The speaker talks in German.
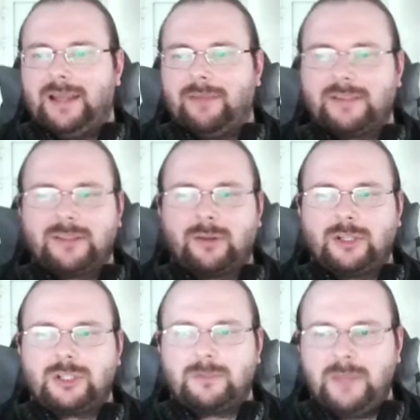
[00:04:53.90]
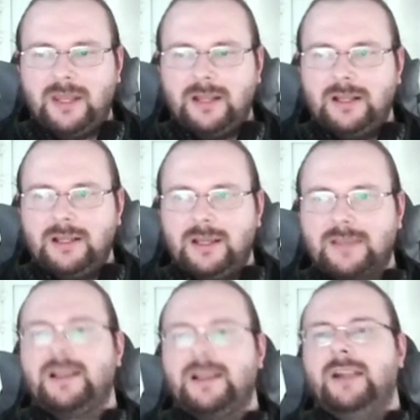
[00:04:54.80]
einfach zurück ins Spiel.
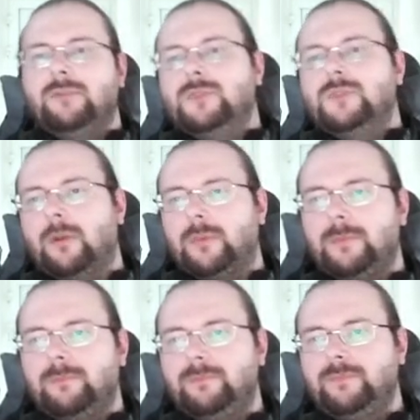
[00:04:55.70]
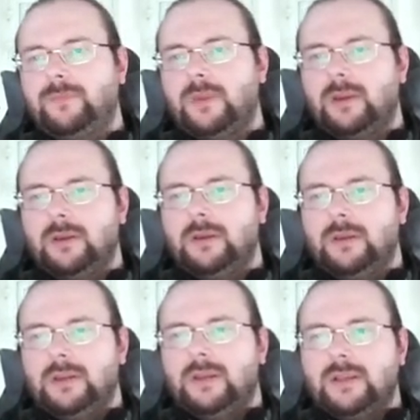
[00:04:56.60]
Das ist halt, uh, Stomp.
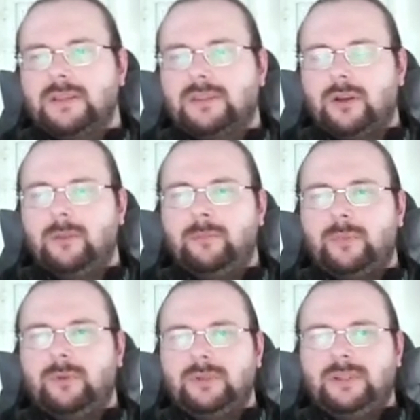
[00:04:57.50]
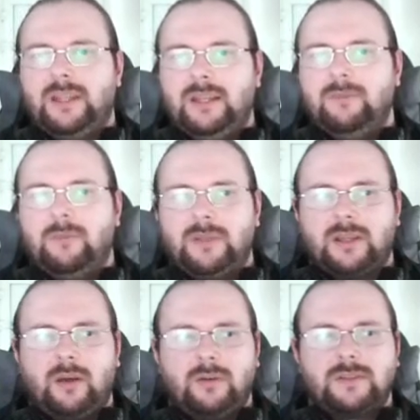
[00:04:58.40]
Stomp und den nehmen wir
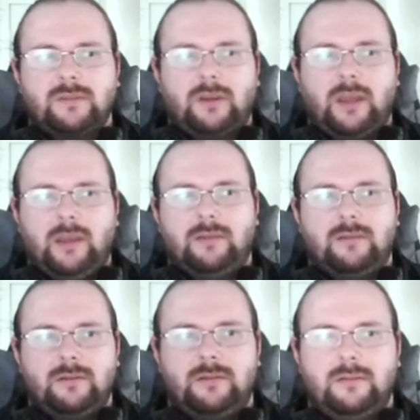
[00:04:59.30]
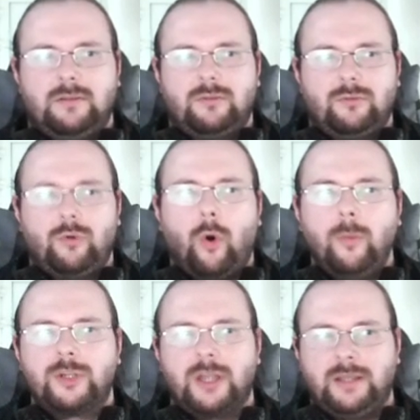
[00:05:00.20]
mit raus. Okay.
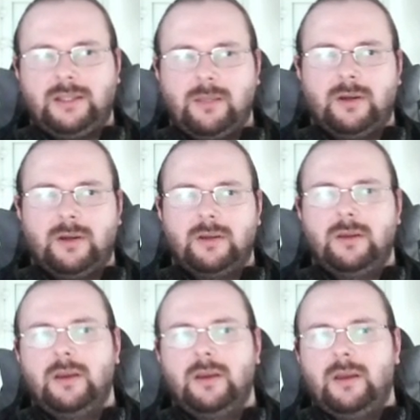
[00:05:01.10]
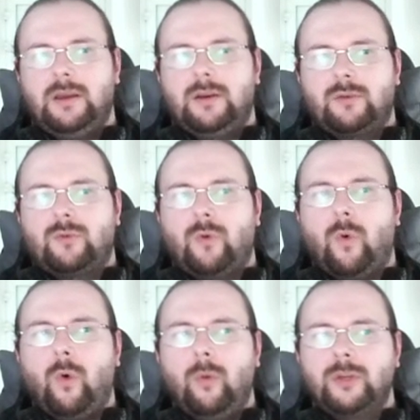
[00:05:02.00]
Komischer Innkeeper.
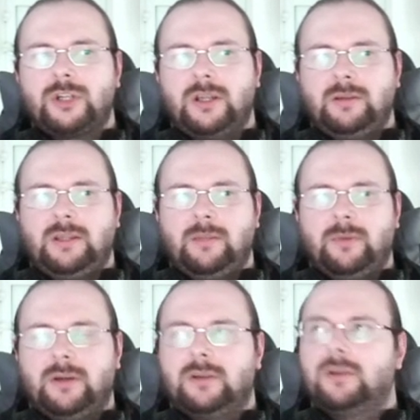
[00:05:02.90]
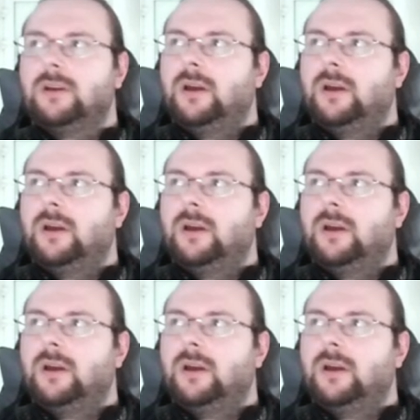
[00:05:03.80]
Komischer Innkeeper.